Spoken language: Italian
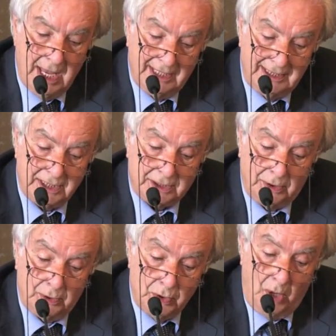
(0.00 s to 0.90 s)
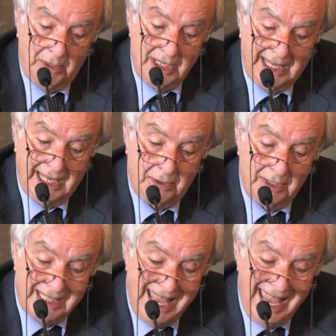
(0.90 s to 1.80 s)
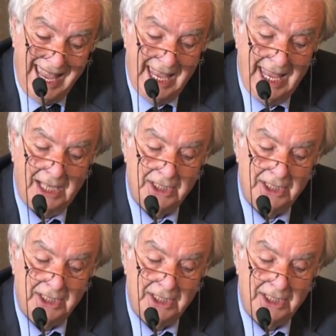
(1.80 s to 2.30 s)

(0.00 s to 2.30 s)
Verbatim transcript: Esistono gli uomini che hanno idee e